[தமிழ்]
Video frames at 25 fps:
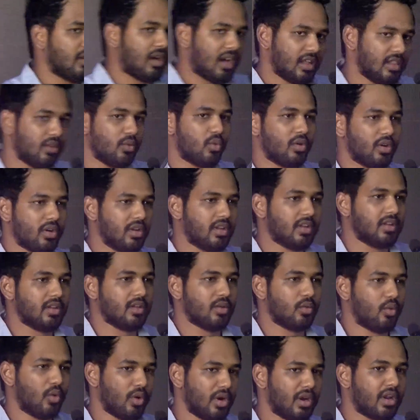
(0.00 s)
அது ஒரு
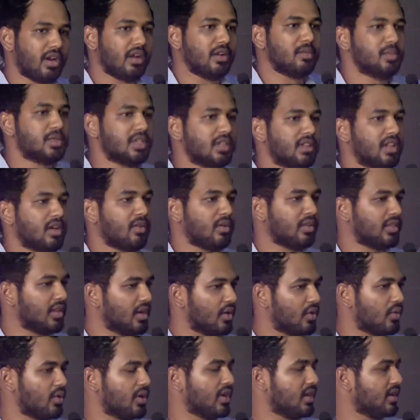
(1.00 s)
ஒன்றரை நிமிஷம் தான்
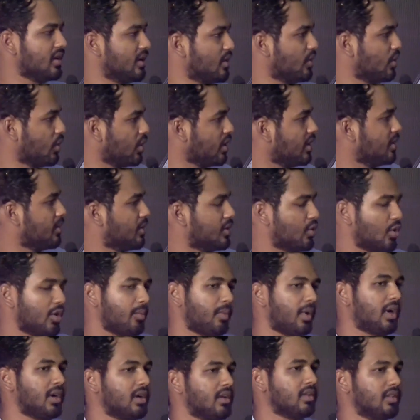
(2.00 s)
வந்தால் கூட ஒரு நிமி ஒரு
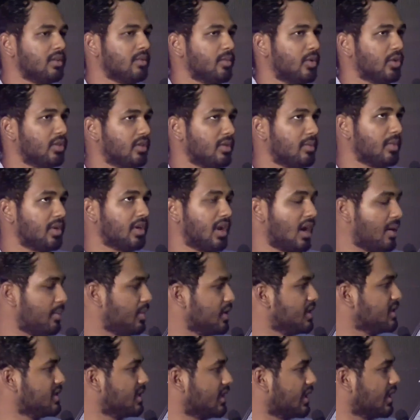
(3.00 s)
பாட்டு வந்து மொத்தமே
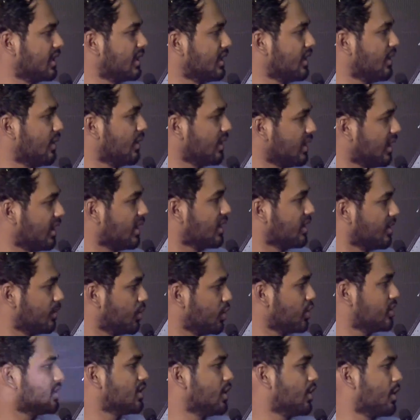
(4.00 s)
நாற்பது செகண்ட் தான் வருது அது
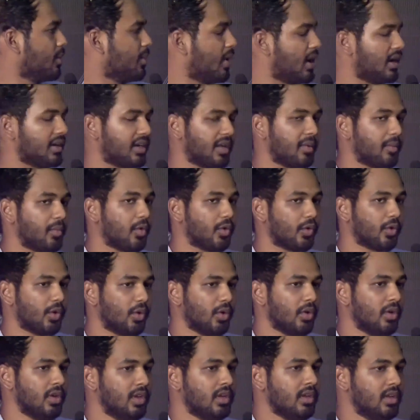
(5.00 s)
புதுசாக ஒரு பாட்டே போட்டோம்